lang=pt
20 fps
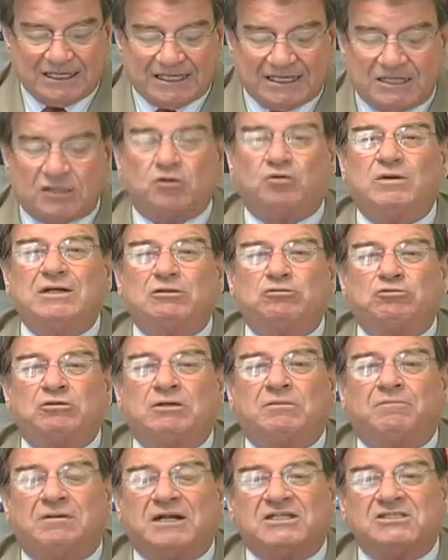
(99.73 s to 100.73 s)
Enquanto
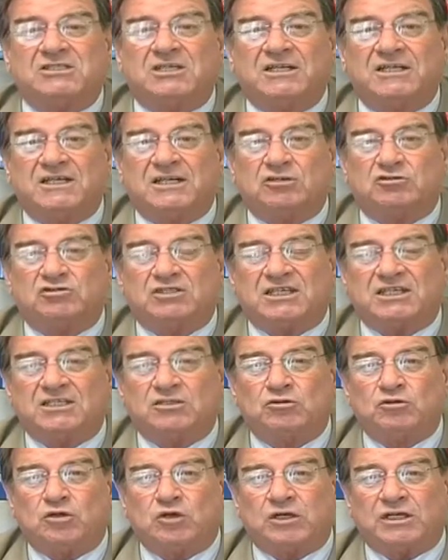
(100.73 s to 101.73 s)
que brasileiros
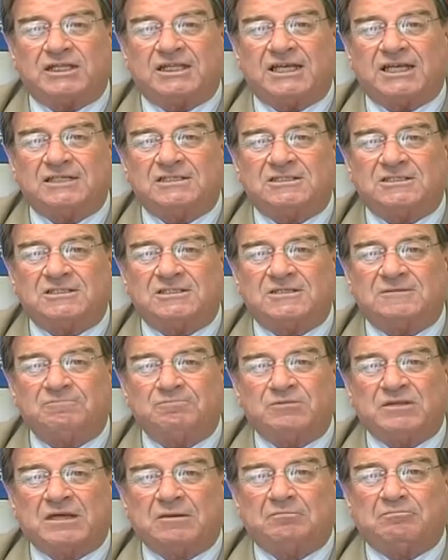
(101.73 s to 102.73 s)
aqui no Nordeste
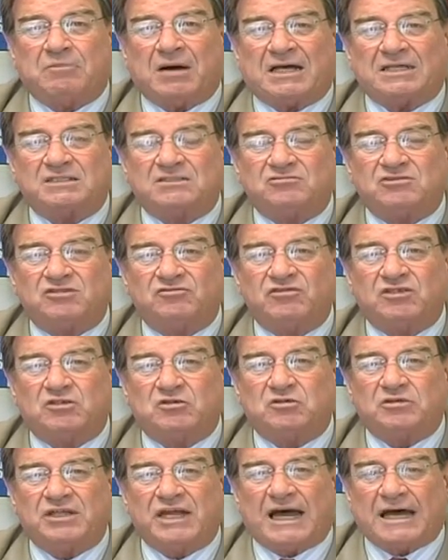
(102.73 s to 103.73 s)
passam
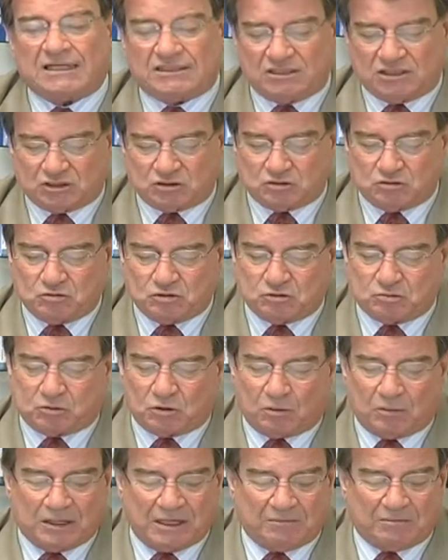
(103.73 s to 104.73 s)
dificuldades com os
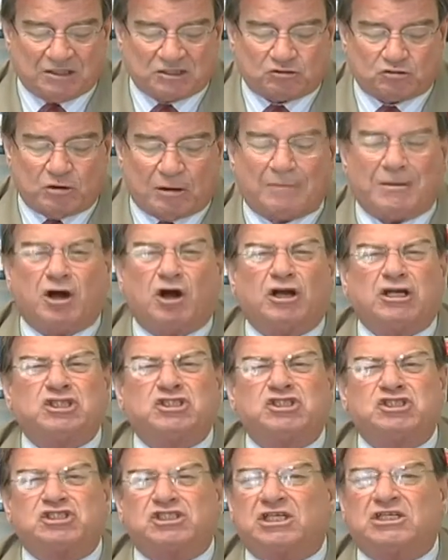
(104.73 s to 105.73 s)
problemas, com a maior
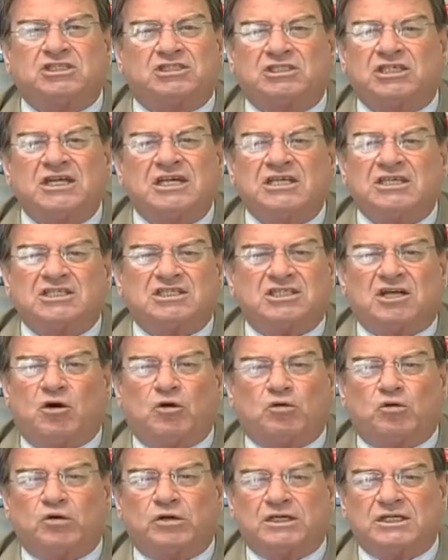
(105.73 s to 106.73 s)
enchente já
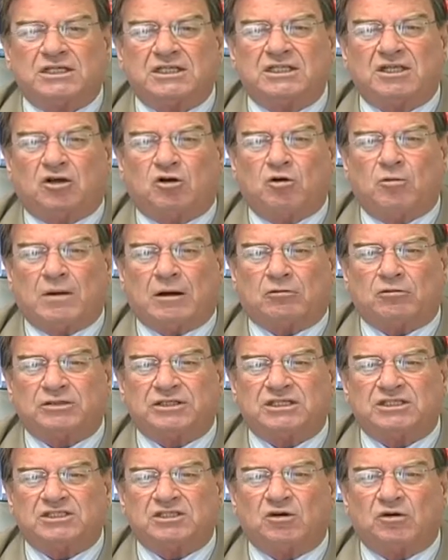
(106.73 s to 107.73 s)
ocorrida, como
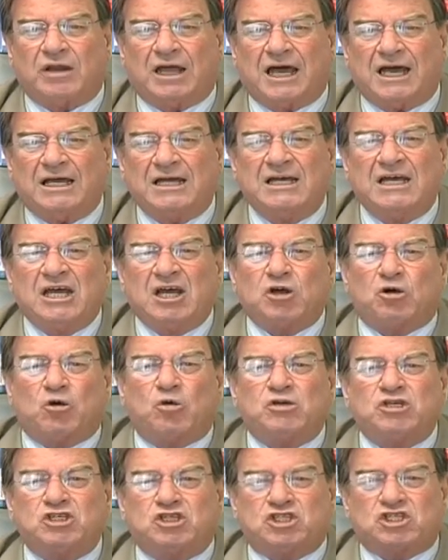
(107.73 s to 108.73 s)
aconteceu lá,
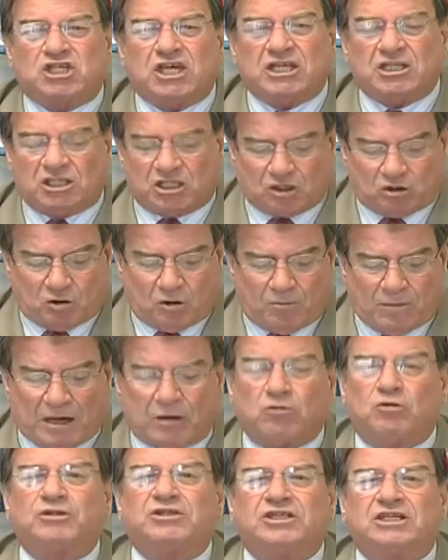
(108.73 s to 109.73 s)
com enchente como
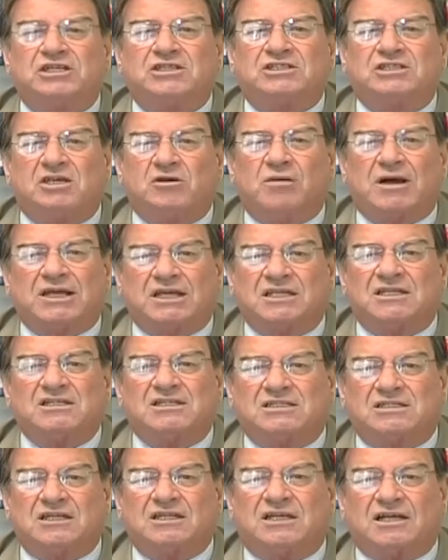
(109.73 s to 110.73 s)
aconteceu aqui
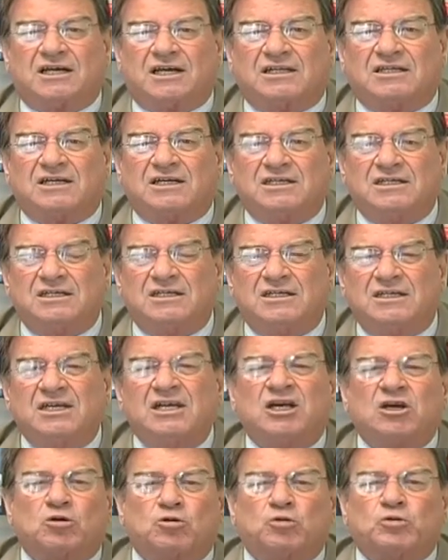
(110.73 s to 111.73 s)
em Santa Catarina,
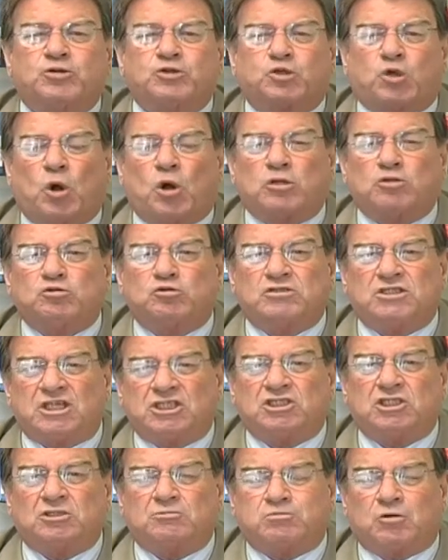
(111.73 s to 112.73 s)
com todos
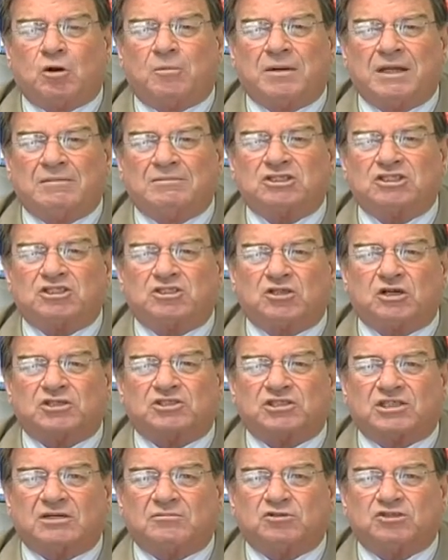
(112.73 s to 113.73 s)
esses problemas que
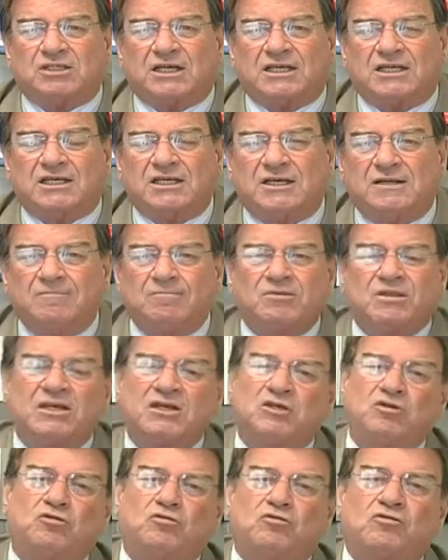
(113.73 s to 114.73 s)
nós temos aqui,
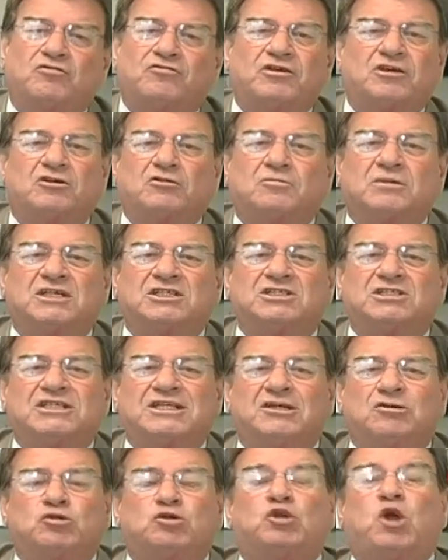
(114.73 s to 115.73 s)
e o governo
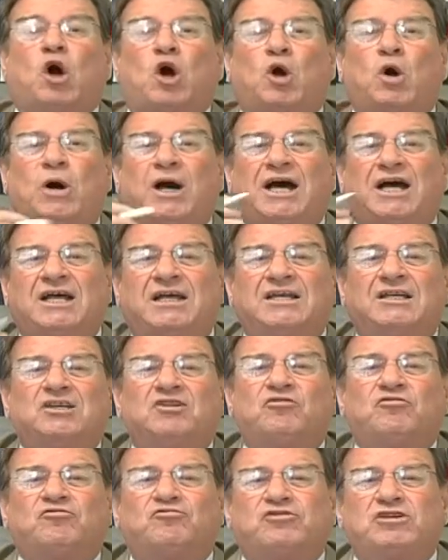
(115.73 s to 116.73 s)
brasileiro doa
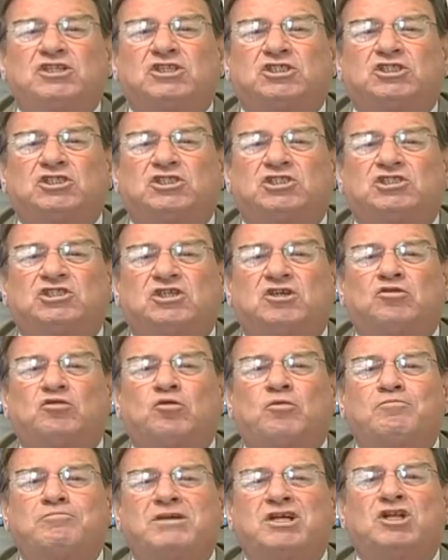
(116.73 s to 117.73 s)

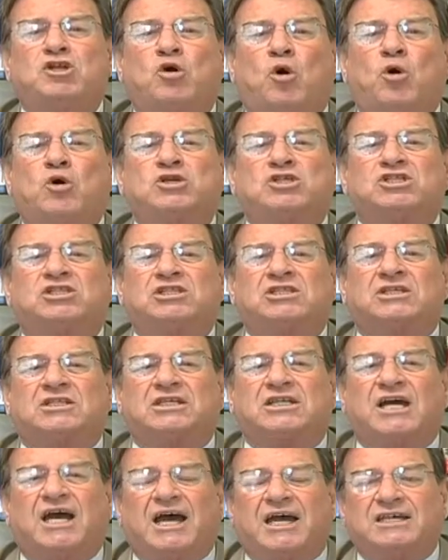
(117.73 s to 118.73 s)
25 milhões de
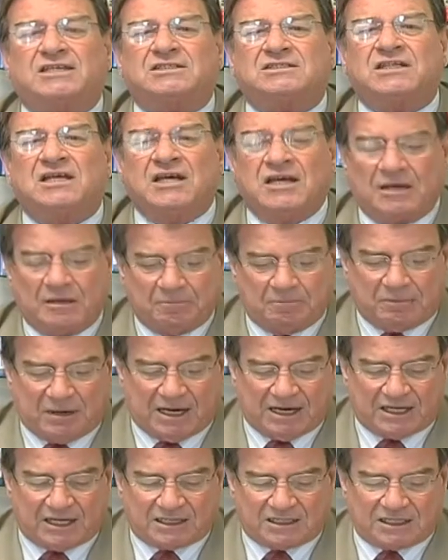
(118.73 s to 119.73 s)
reais
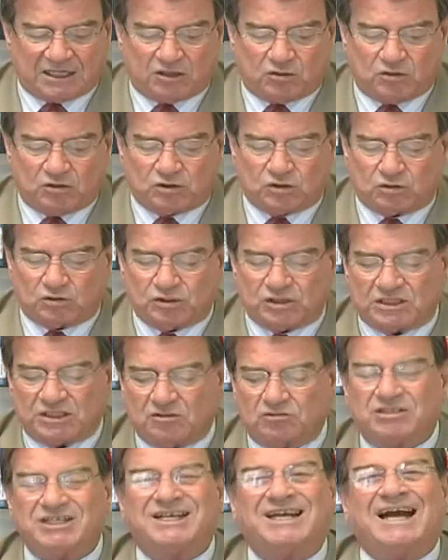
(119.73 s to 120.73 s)
para a
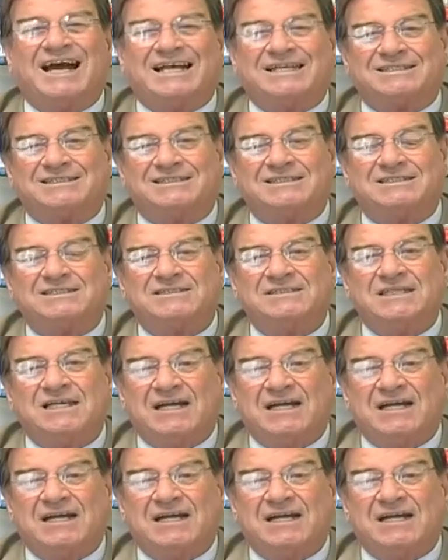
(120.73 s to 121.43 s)
reconstrução de Gaza.